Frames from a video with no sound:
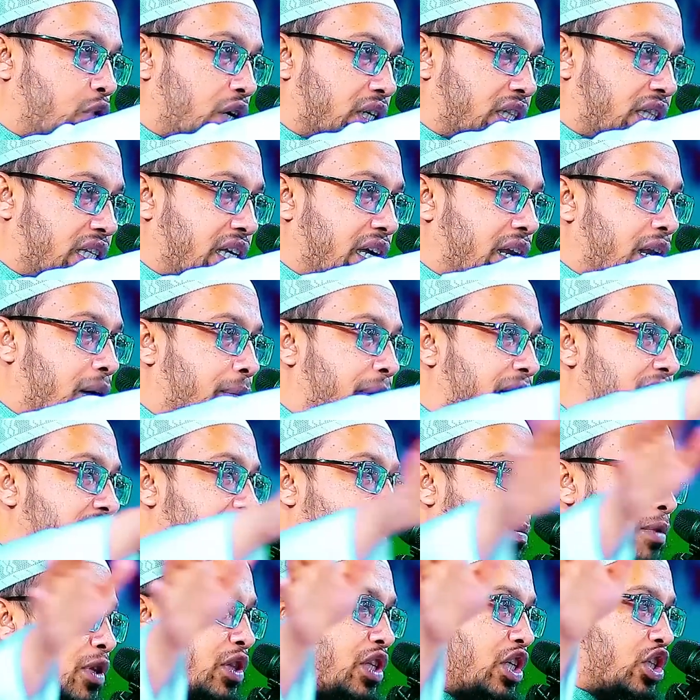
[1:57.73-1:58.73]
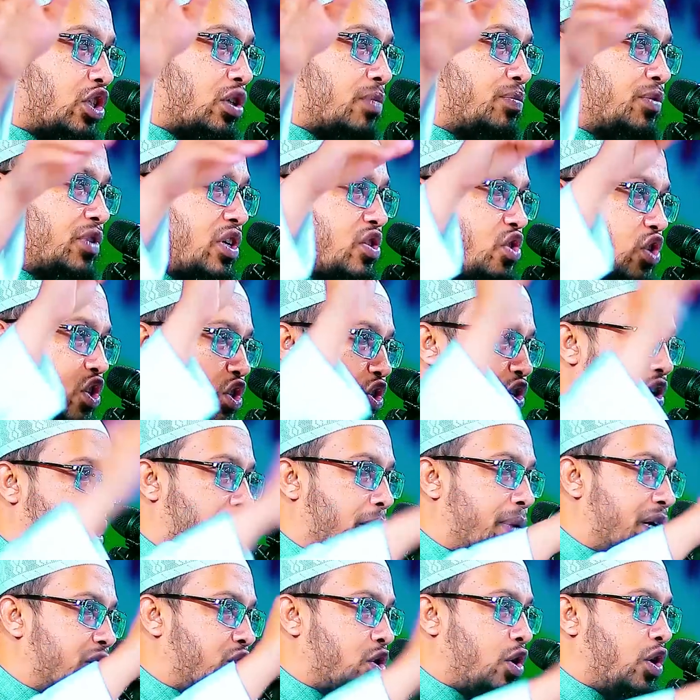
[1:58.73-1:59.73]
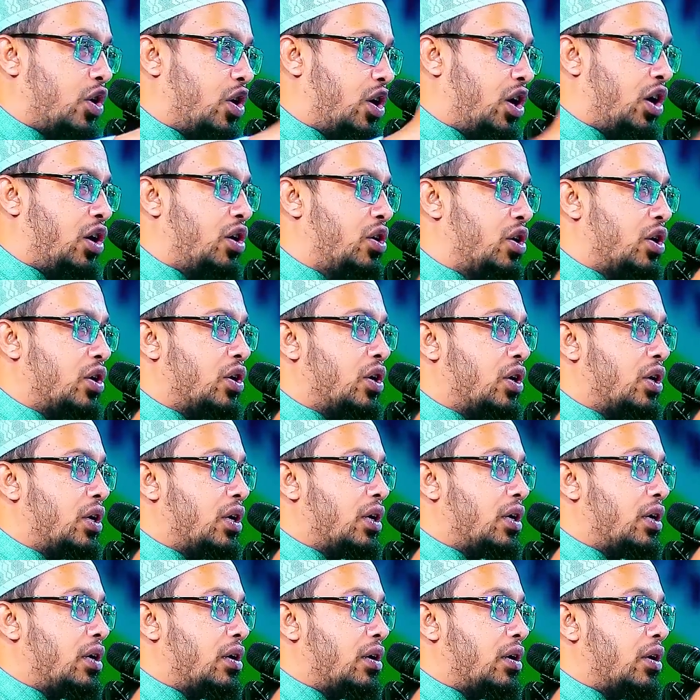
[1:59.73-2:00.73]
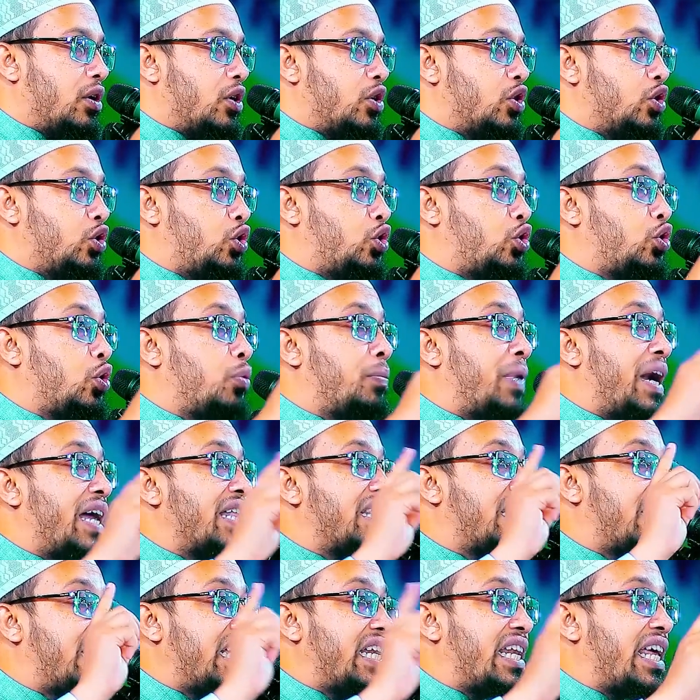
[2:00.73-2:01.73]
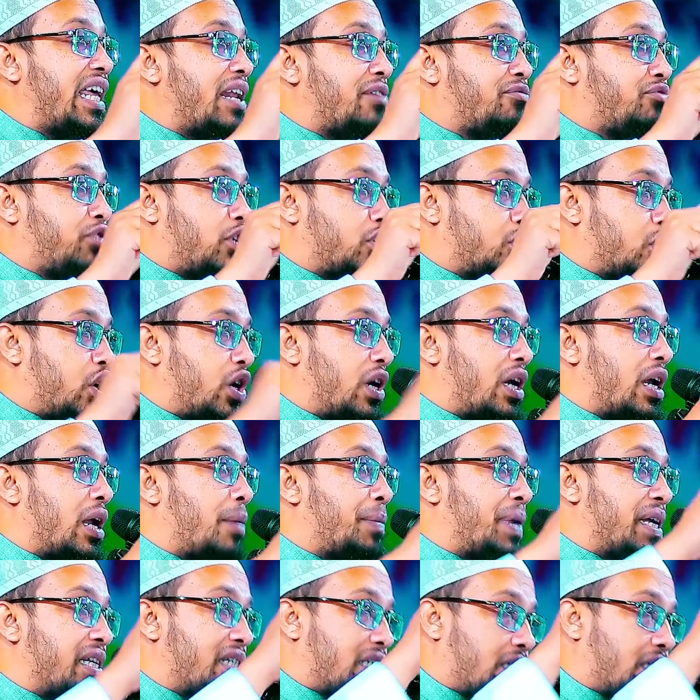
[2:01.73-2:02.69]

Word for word: ওয়াক্তিয়া নামাজের মধ্যে সবচেয়ে শ্রেষ্ঠ নামাজ হলো জুমাত দিনের ফজরের নামাজ